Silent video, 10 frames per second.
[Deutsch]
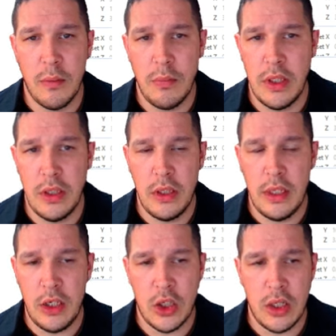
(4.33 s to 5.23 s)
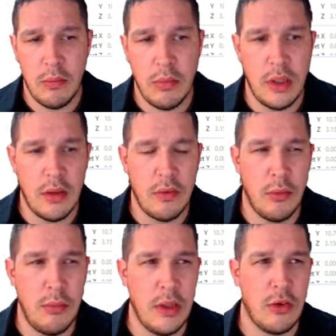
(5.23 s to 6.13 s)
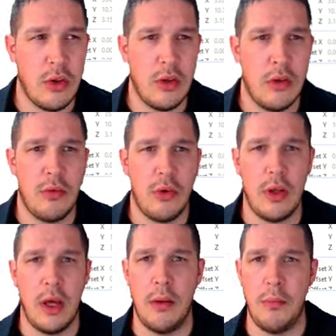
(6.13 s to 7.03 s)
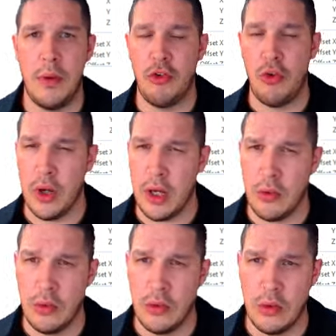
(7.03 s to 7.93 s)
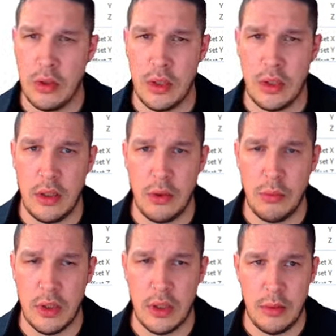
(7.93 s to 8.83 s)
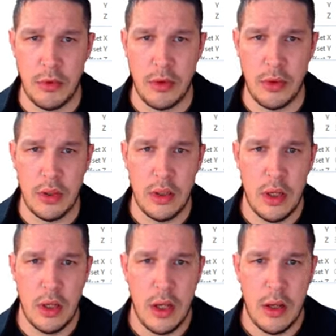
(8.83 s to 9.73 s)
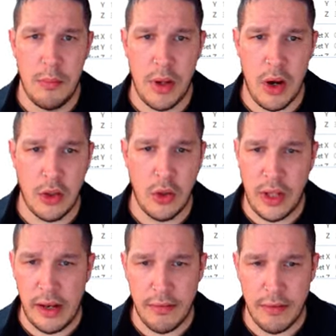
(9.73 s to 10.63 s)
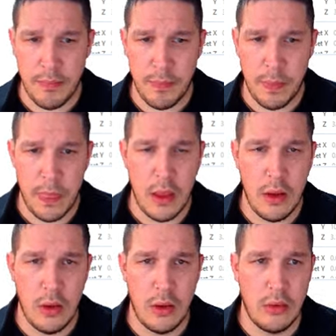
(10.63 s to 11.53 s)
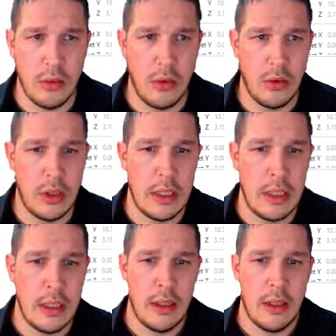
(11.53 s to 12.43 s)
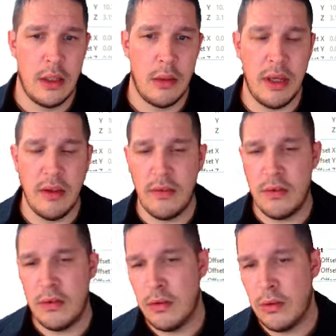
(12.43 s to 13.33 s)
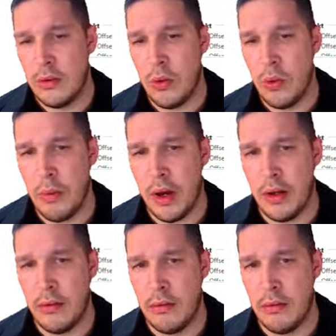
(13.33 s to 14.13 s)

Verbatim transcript: die Idee stammt nicht von mir, sondern von einem ingenieurguide den ich über Teams berate und helfe. Und dabei ging es um einen,